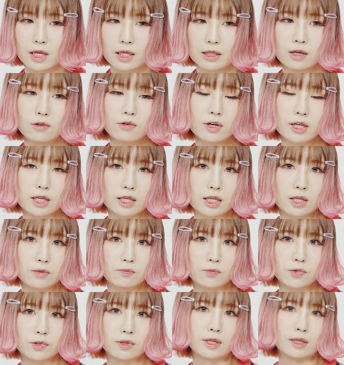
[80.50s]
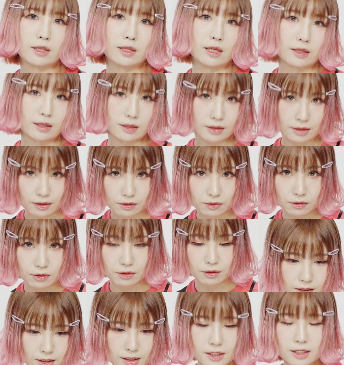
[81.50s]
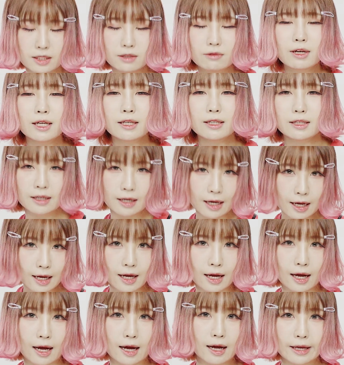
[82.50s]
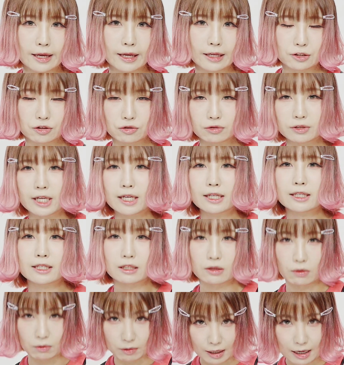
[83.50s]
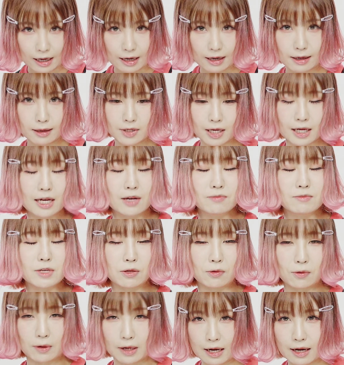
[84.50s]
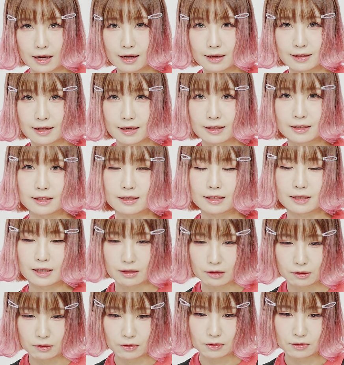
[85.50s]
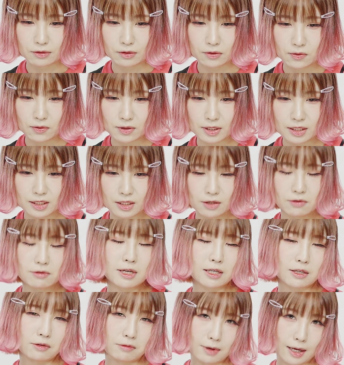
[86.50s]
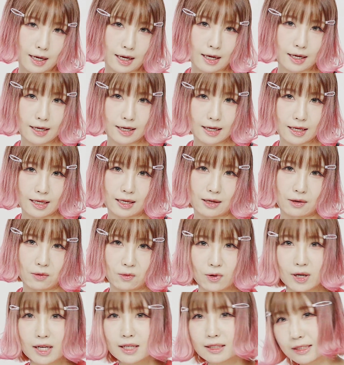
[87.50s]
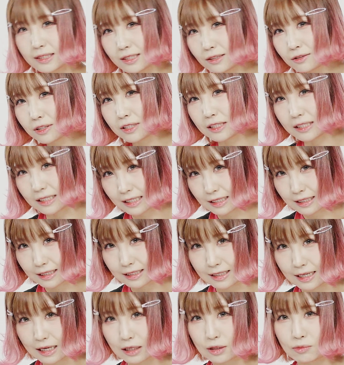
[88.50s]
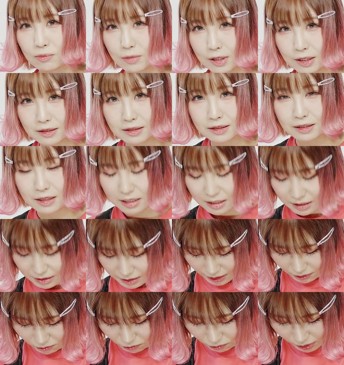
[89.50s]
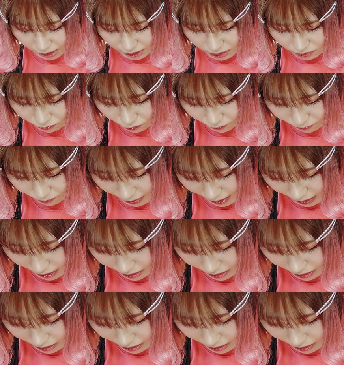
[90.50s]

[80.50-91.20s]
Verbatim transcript: 7割リップって言ったんですけど1割が、えー、充電器とか鏡とかなんですけど残り2割はえー、お菓子類になります結構お菓子もいっぱ